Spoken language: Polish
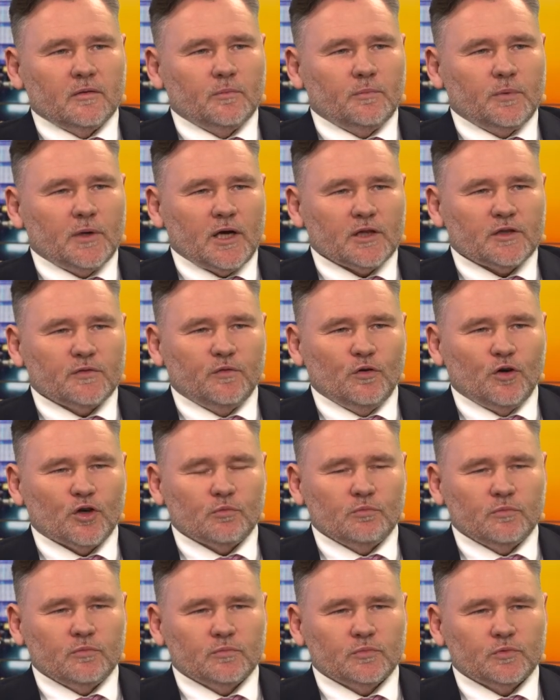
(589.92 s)

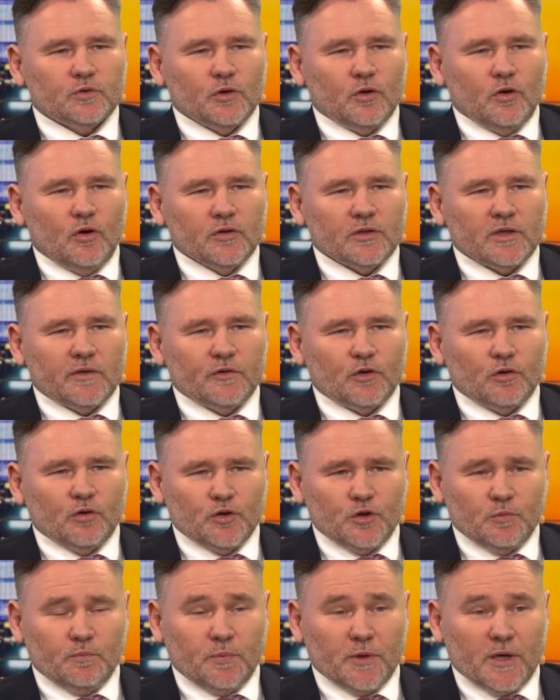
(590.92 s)
platform, to ona
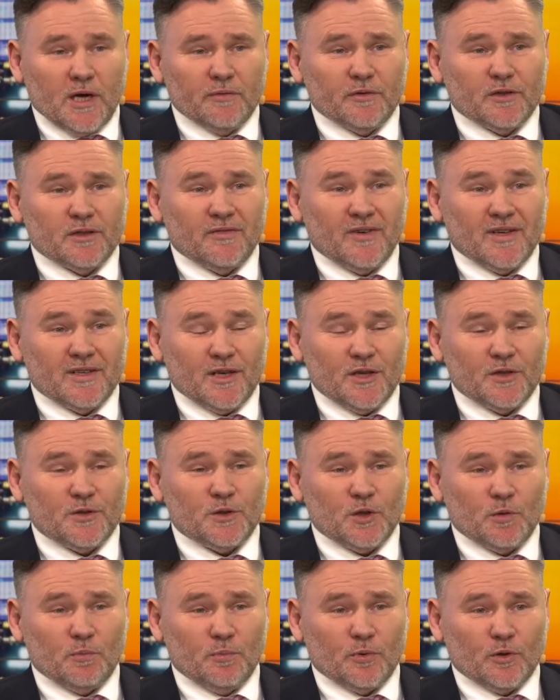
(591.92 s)
wychodzi prawie
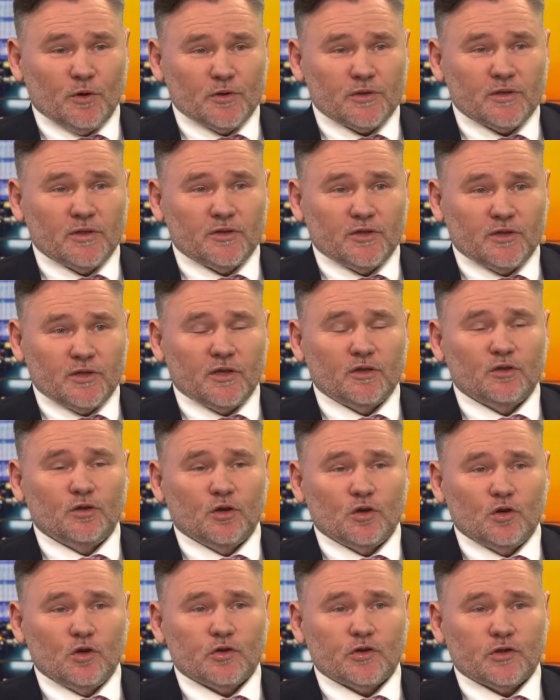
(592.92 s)
12%
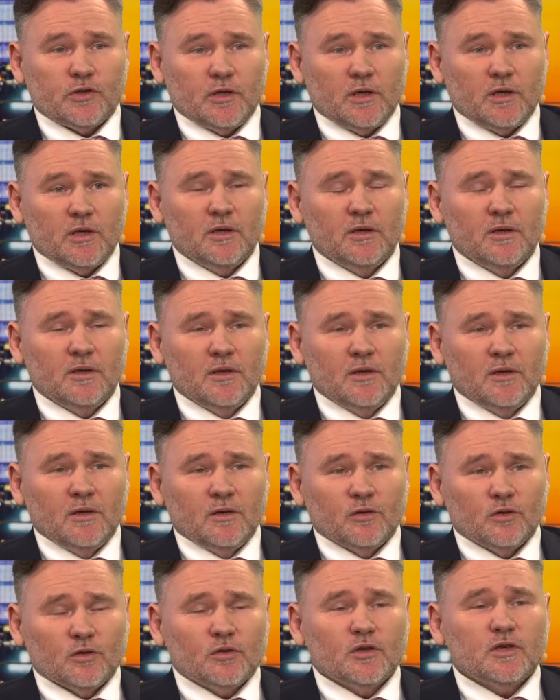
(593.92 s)
średnio rocznie.
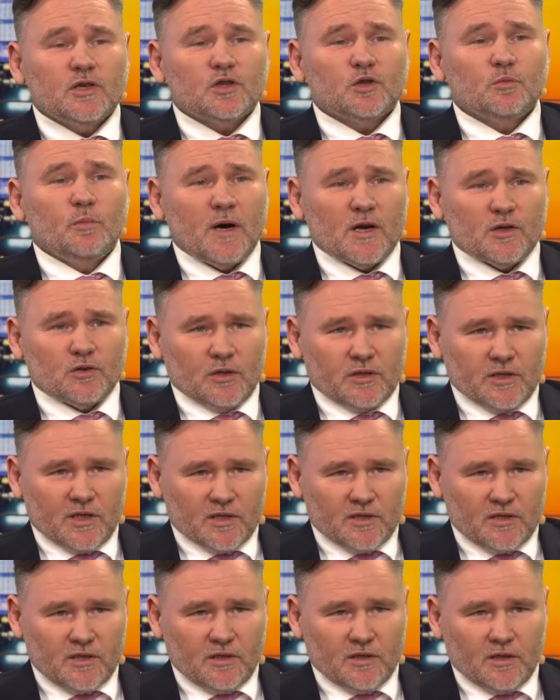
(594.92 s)
No to jest to bardzo
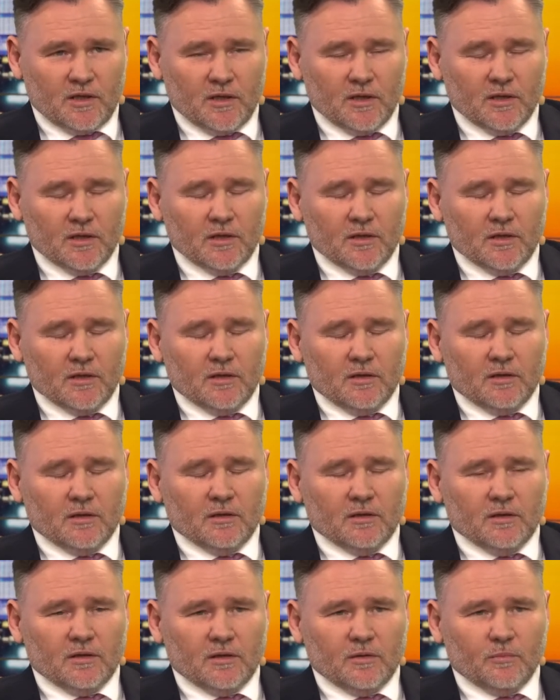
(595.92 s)
atrakcyjna
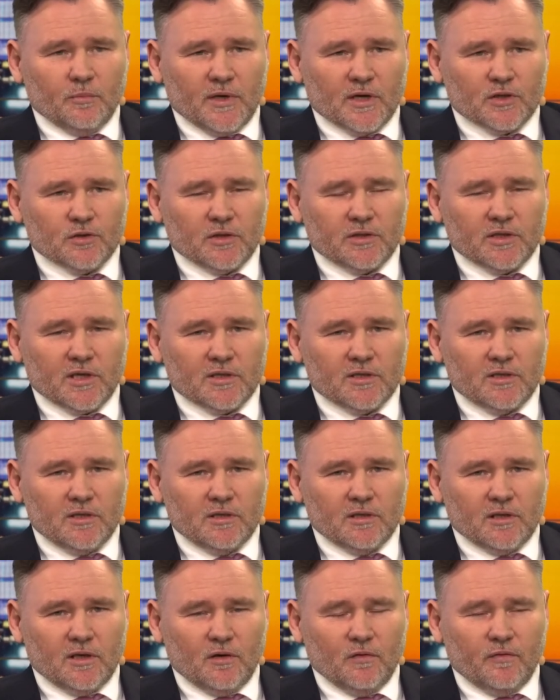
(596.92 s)
e, bardzo
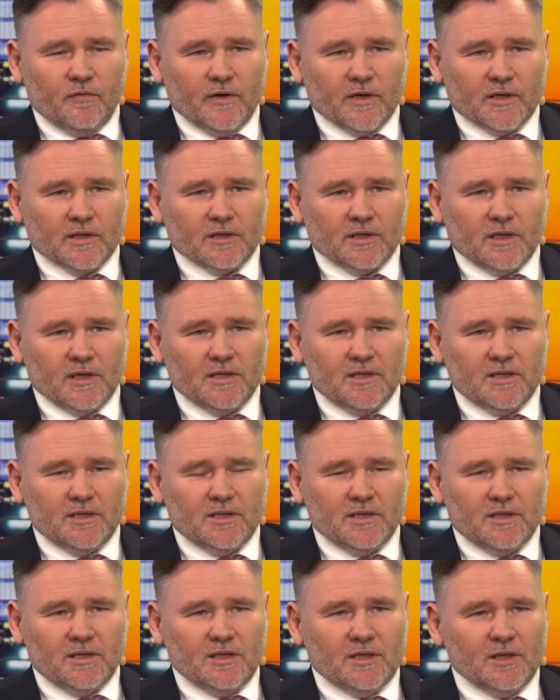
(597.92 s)
atrakcyjna oferta i,
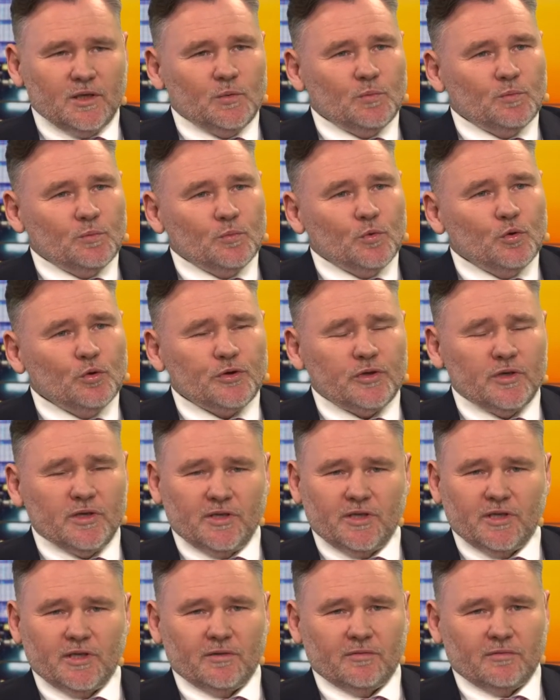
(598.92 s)
i, i musi
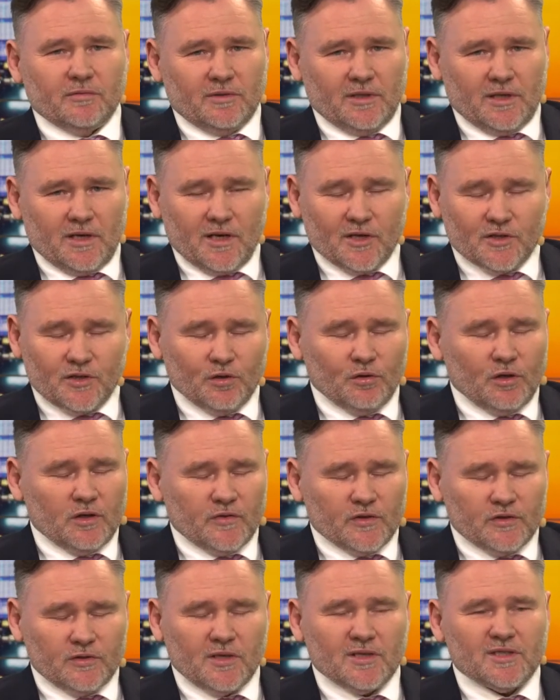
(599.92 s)
się dla każdego
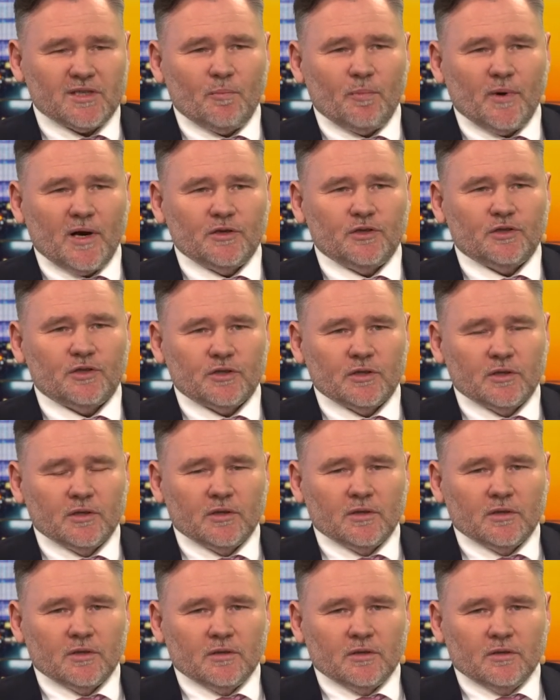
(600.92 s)
inwestora zapalić
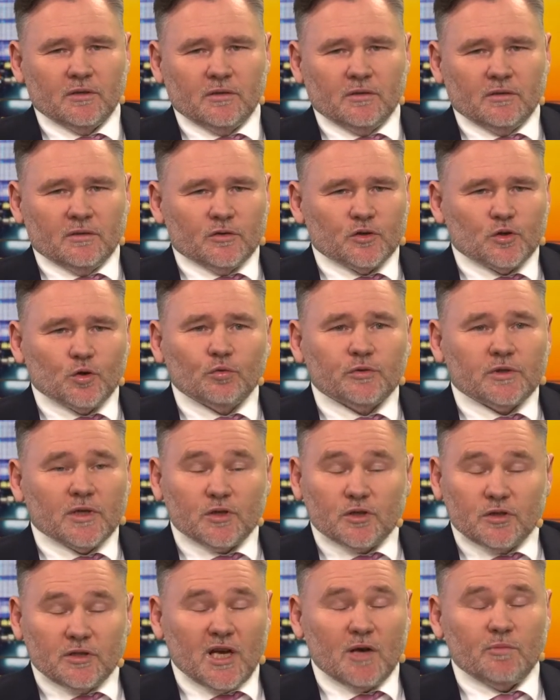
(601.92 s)
żółte
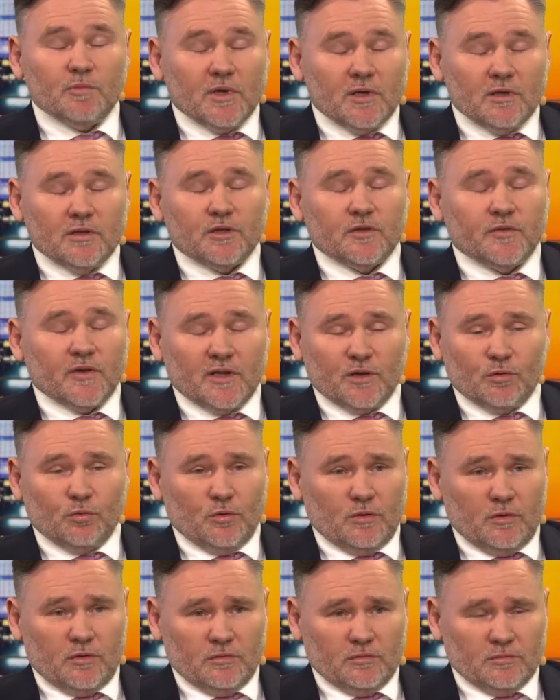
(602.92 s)
co najmniej światło,